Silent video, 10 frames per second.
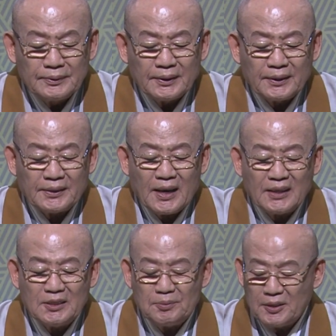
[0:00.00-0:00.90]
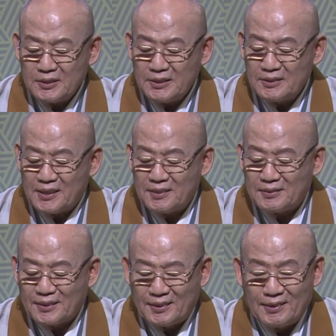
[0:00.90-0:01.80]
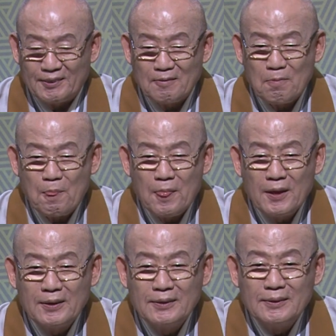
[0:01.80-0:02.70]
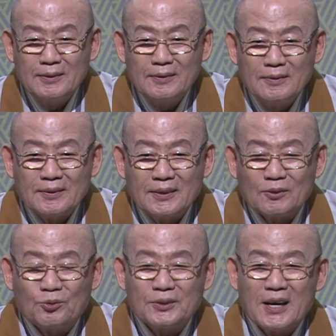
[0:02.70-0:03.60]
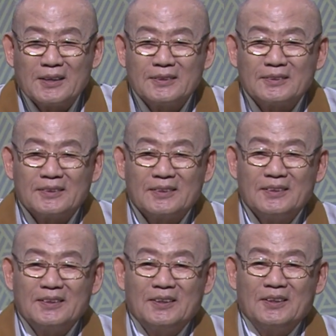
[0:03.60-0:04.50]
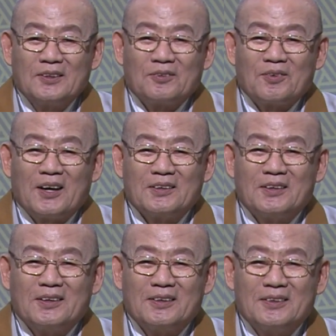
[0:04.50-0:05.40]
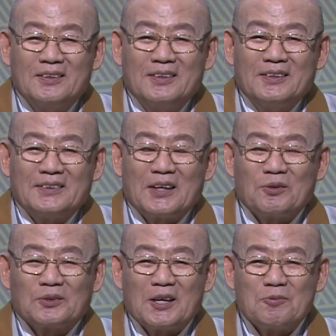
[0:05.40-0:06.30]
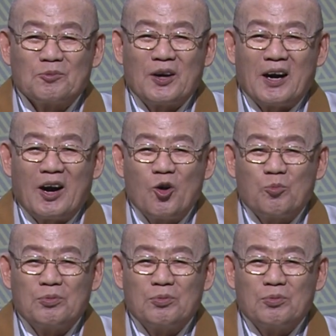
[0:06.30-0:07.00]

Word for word: 이 창립 정신의 계승이에요. 이 구장은 과거 대종사님과 아홉